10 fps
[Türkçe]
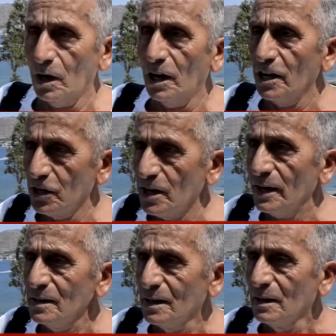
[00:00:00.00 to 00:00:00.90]

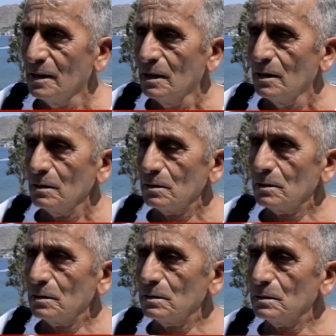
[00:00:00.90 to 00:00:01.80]
Jinekoloji ve
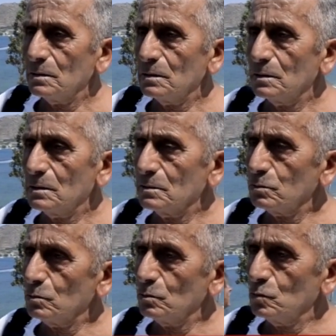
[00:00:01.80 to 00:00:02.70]
Obstetrik Derneği'nin bir
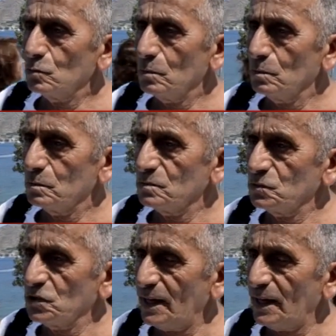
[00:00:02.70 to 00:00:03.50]
haber yayınladığını,